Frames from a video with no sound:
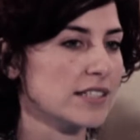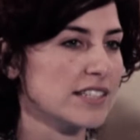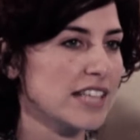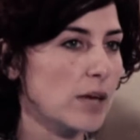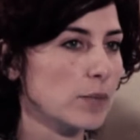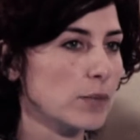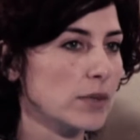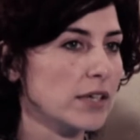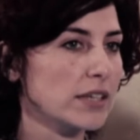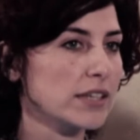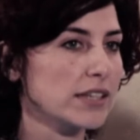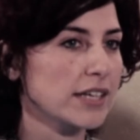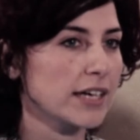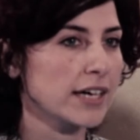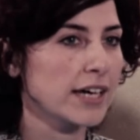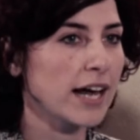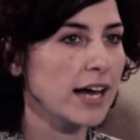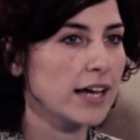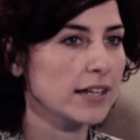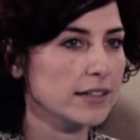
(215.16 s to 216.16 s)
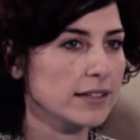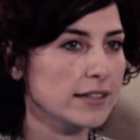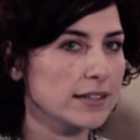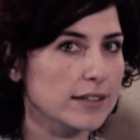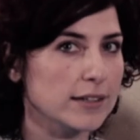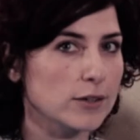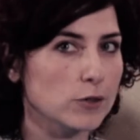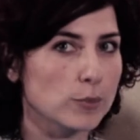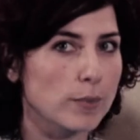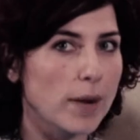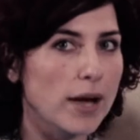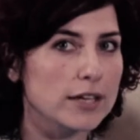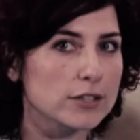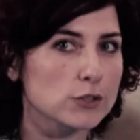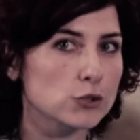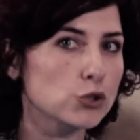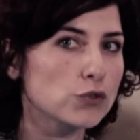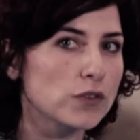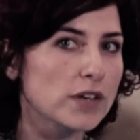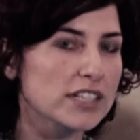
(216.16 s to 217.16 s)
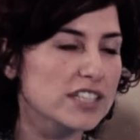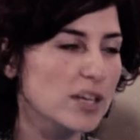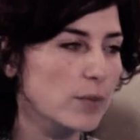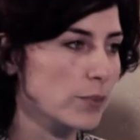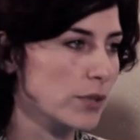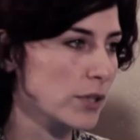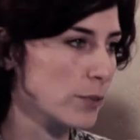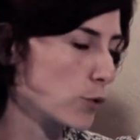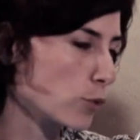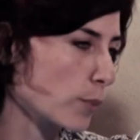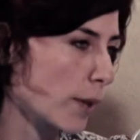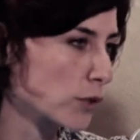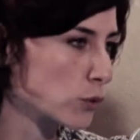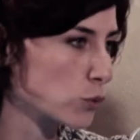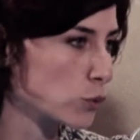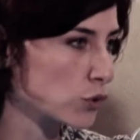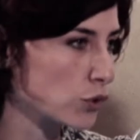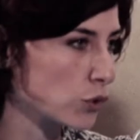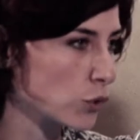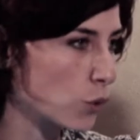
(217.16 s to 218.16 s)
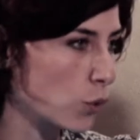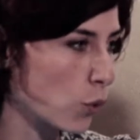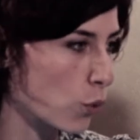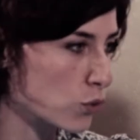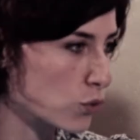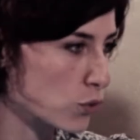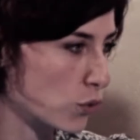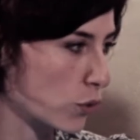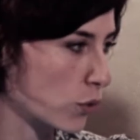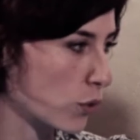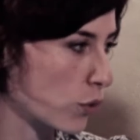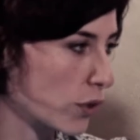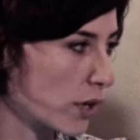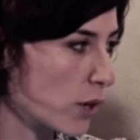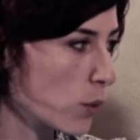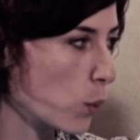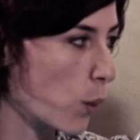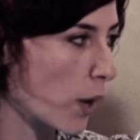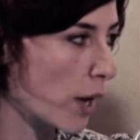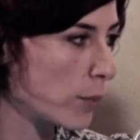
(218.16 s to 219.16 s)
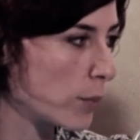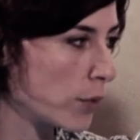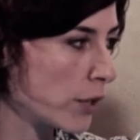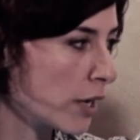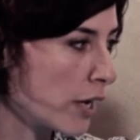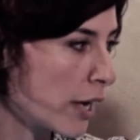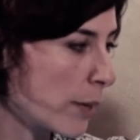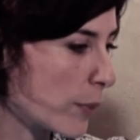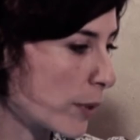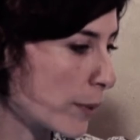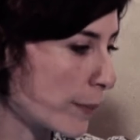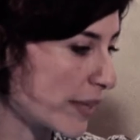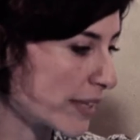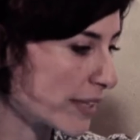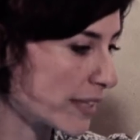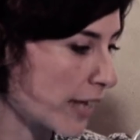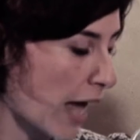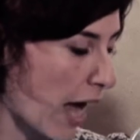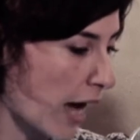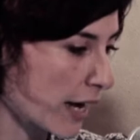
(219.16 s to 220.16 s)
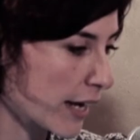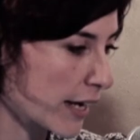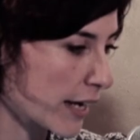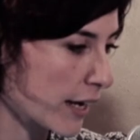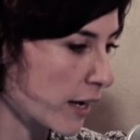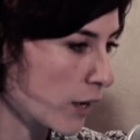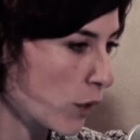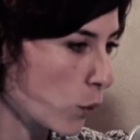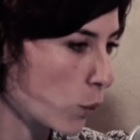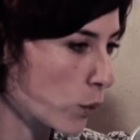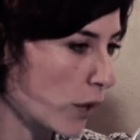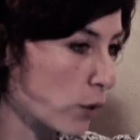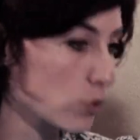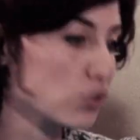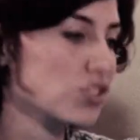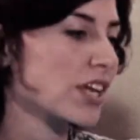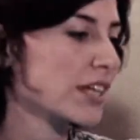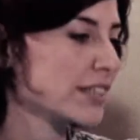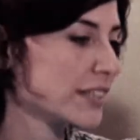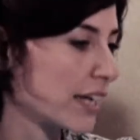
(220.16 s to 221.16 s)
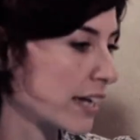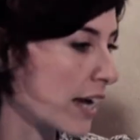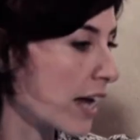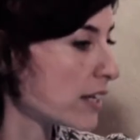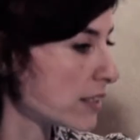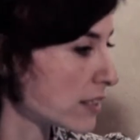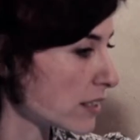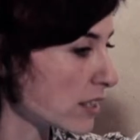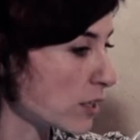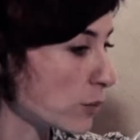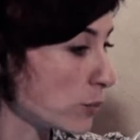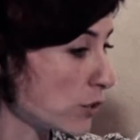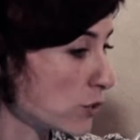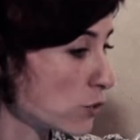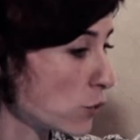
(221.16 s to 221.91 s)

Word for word: sistemi integrati che ormai i giovani sempre di più, ma tutti conoscono nel web, permette anche una costante analisi del